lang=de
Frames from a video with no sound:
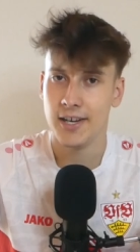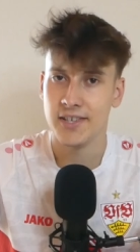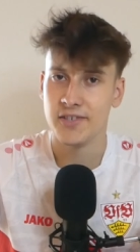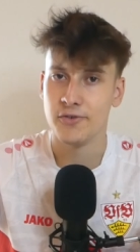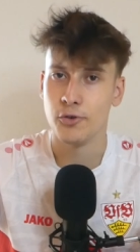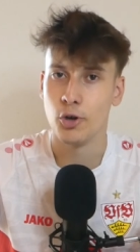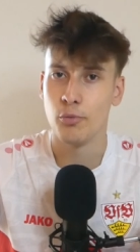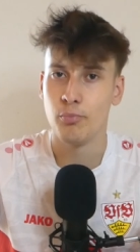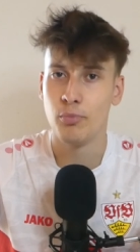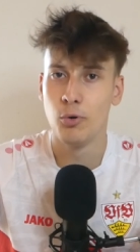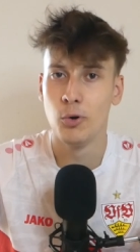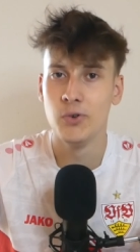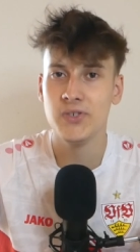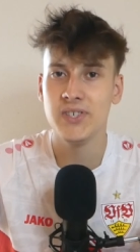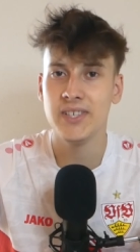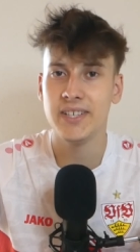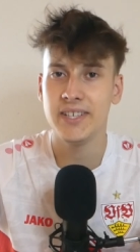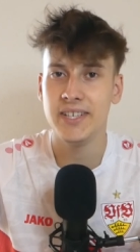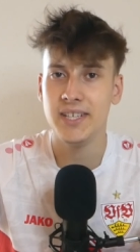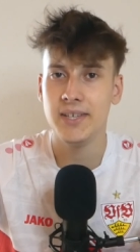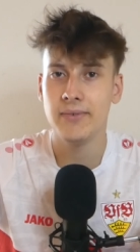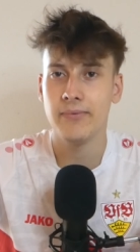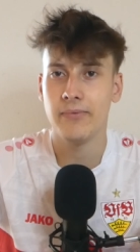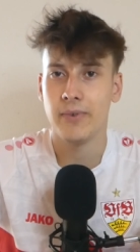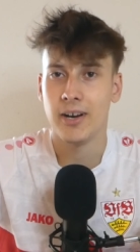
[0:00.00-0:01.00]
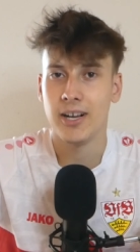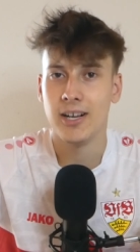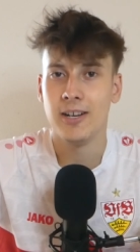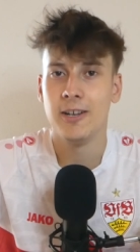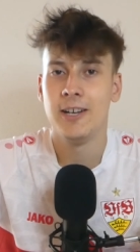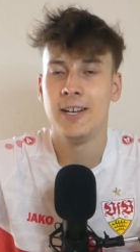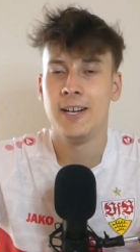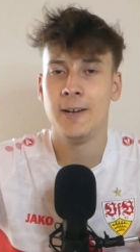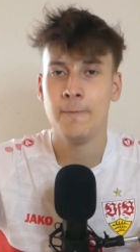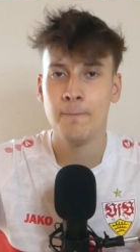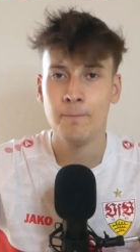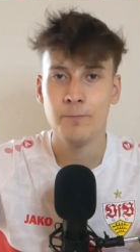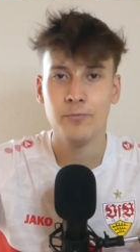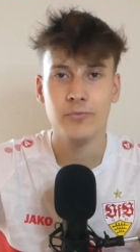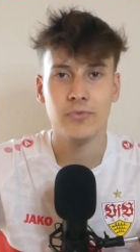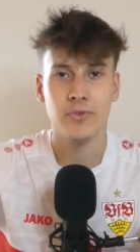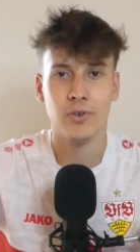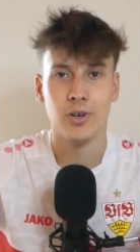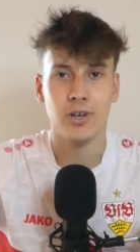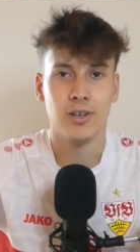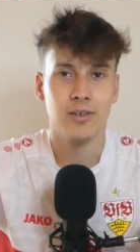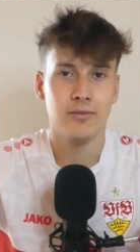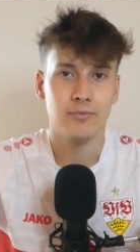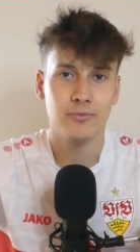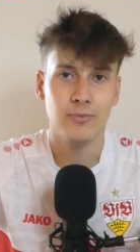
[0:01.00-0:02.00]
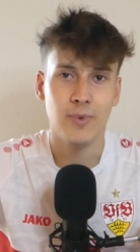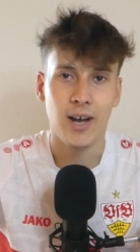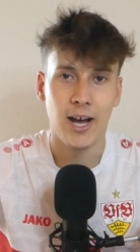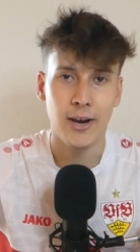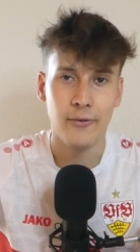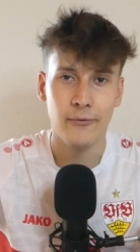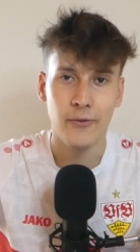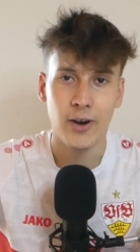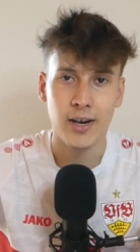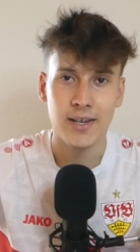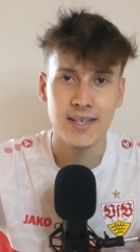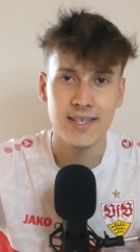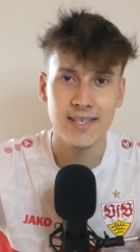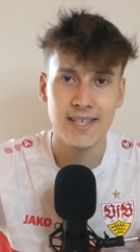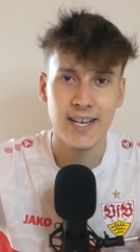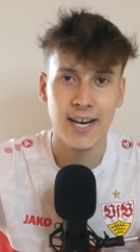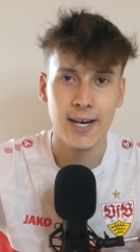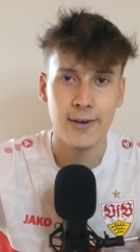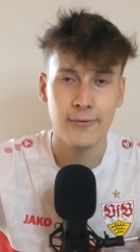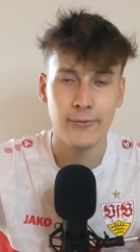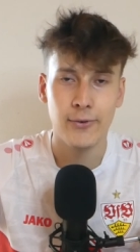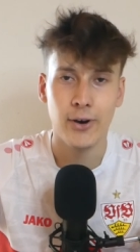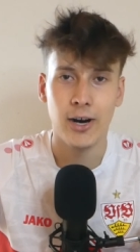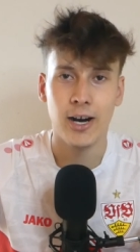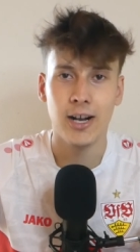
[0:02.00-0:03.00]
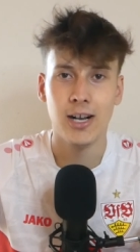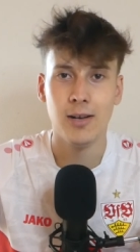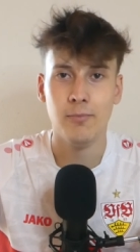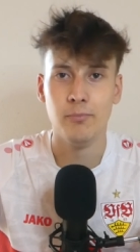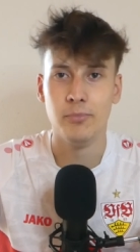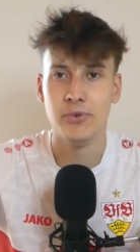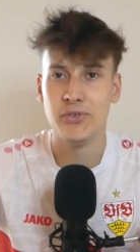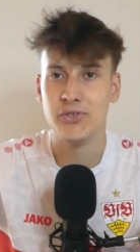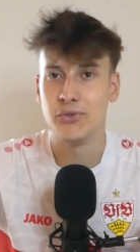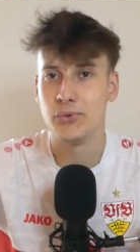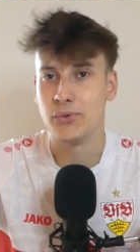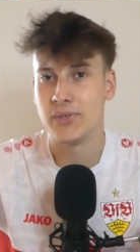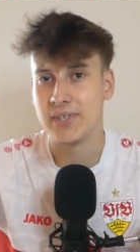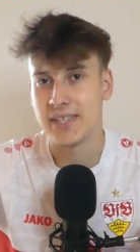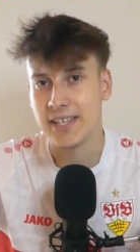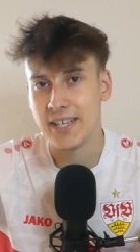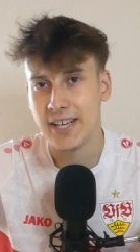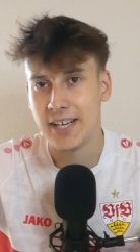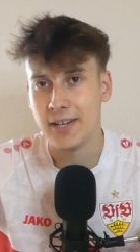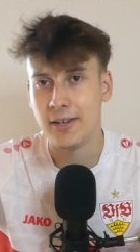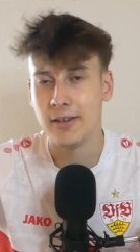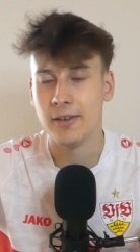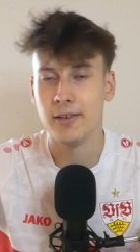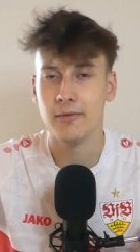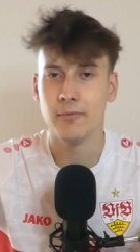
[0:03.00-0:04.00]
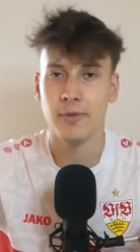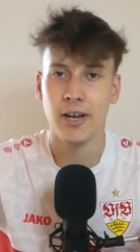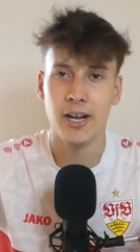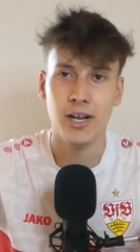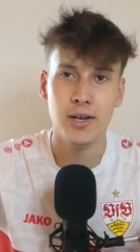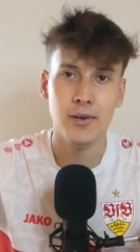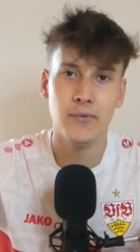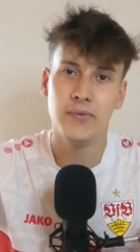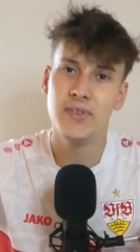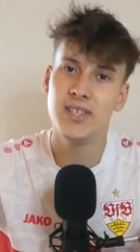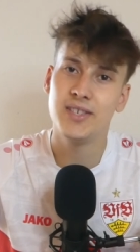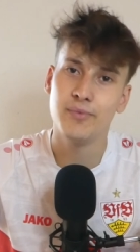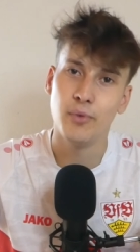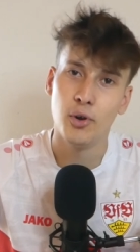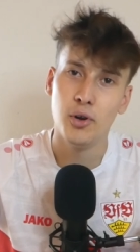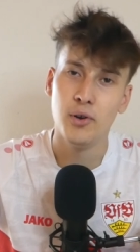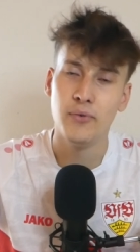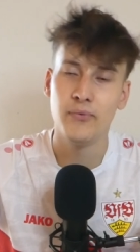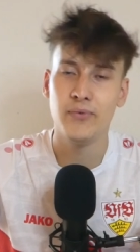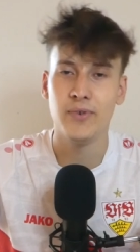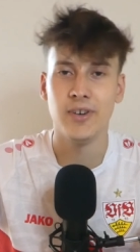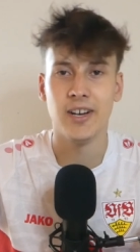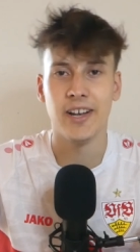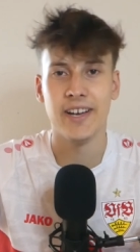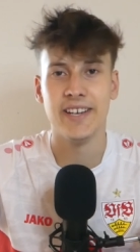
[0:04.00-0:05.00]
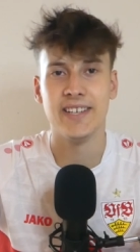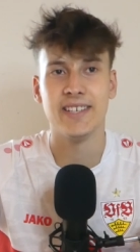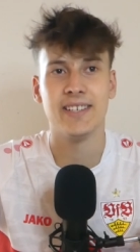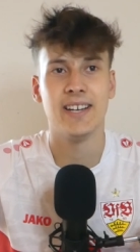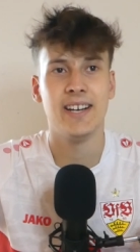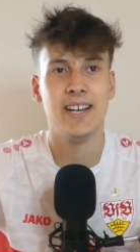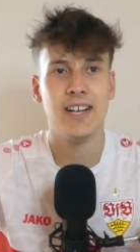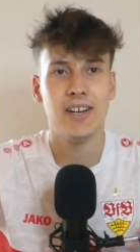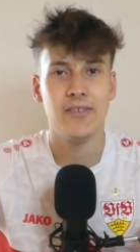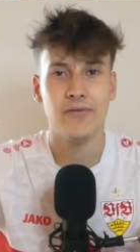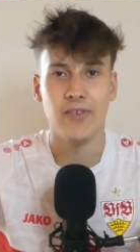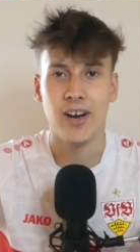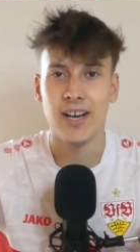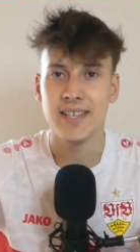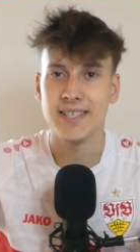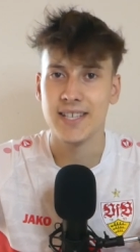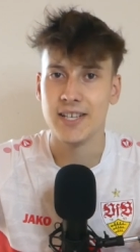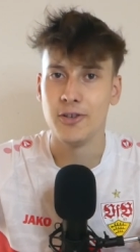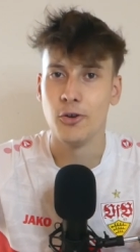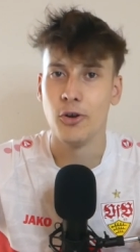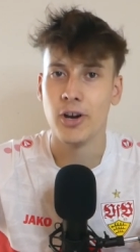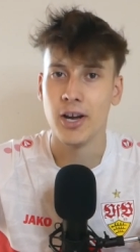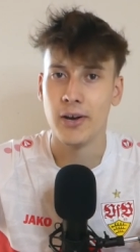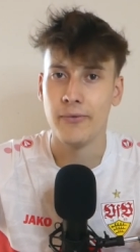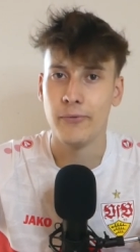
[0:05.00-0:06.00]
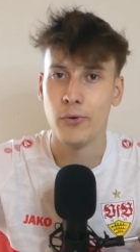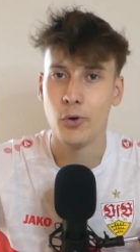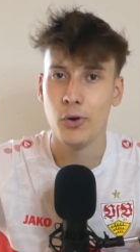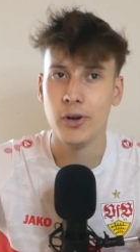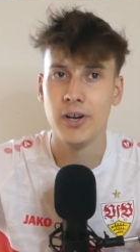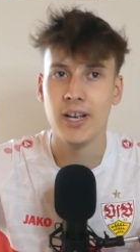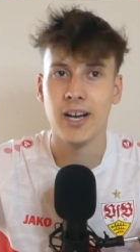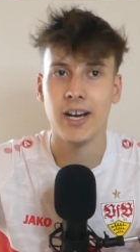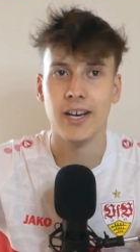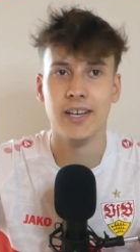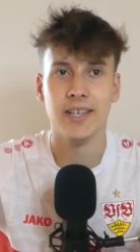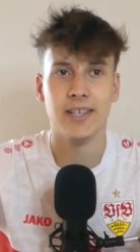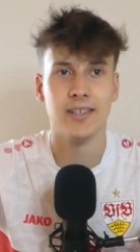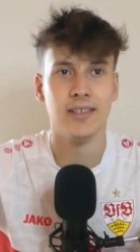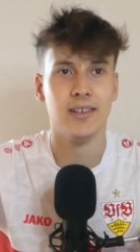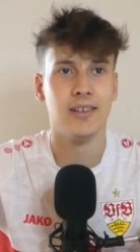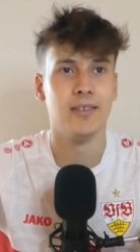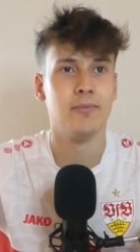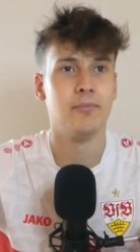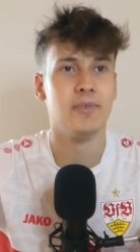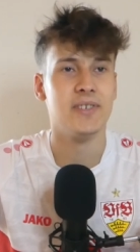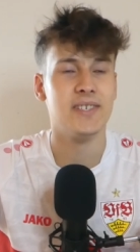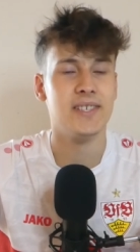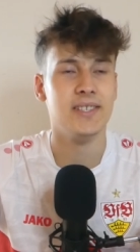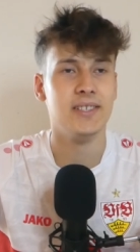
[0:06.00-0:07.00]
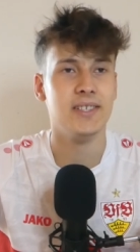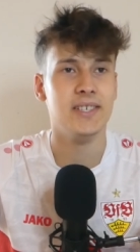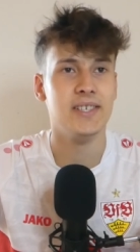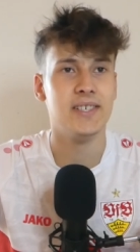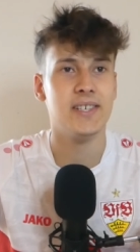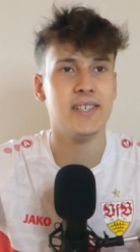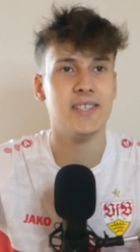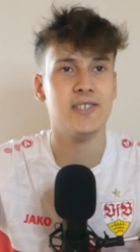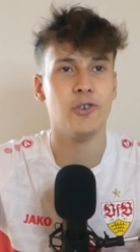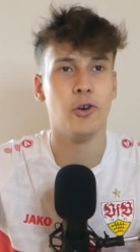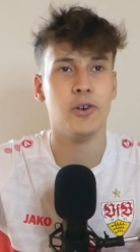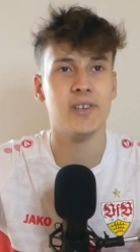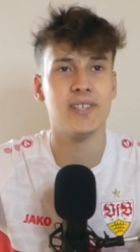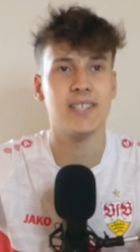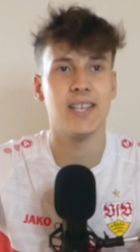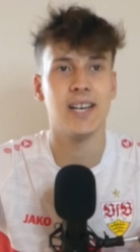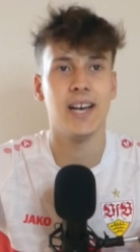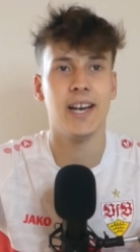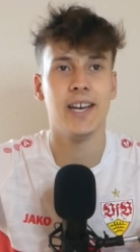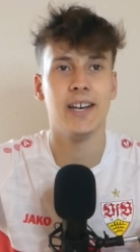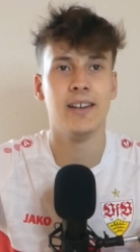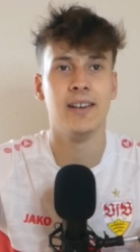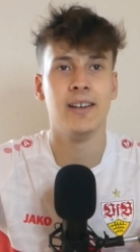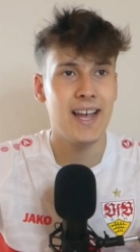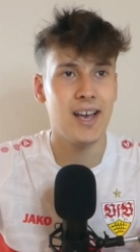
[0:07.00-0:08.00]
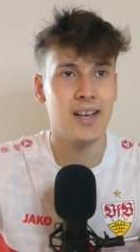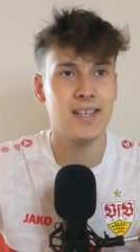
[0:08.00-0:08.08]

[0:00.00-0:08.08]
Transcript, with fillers: Also noch positiv, weil Ne, Anfangszeit vor allem bis zu so 10, 11, 12 vielleicht, war es ja halt noch erfolgreich, ne, bis in die Saisons rein.